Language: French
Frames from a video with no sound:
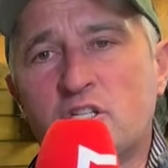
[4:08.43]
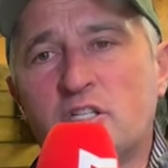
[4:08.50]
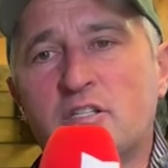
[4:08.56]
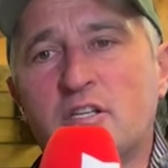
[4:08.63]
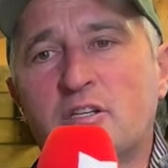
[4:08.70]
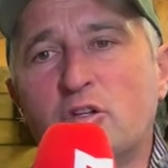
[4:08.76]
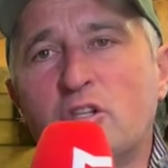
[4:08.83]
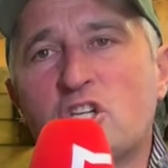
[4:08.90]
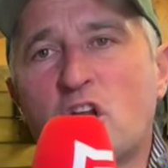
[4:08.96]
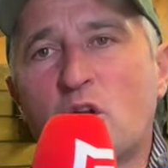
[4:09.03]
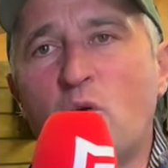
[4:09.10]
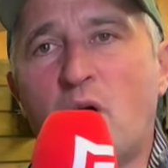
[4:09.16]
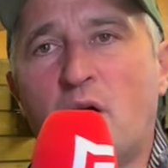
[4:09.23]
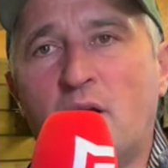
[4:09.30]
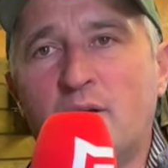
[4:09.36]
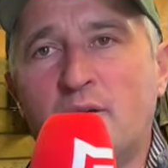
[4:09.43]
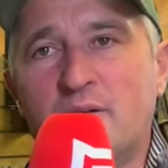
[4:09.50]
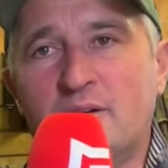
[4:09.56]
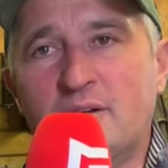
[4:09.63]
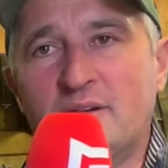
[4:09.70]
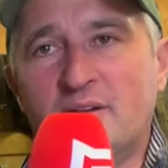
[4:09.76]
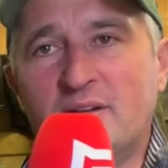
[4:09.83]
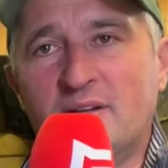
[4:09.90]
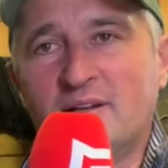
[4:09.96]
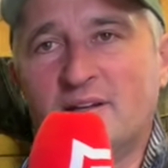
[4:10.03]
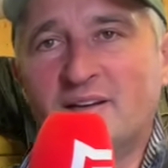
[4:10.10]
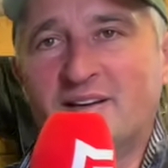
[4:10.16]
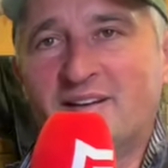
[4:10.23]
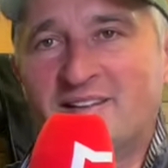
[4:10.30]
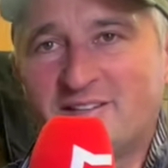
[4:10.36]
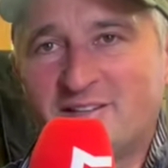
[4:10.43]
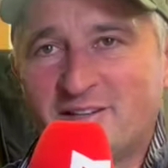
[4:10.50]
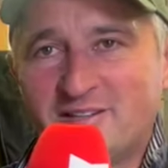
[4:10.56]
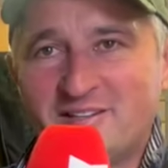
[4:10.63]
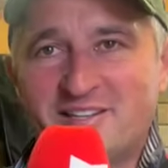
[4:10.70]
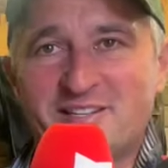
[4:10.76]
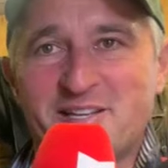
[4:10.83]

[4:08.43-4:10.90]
C'est que des Jaguars. Hein.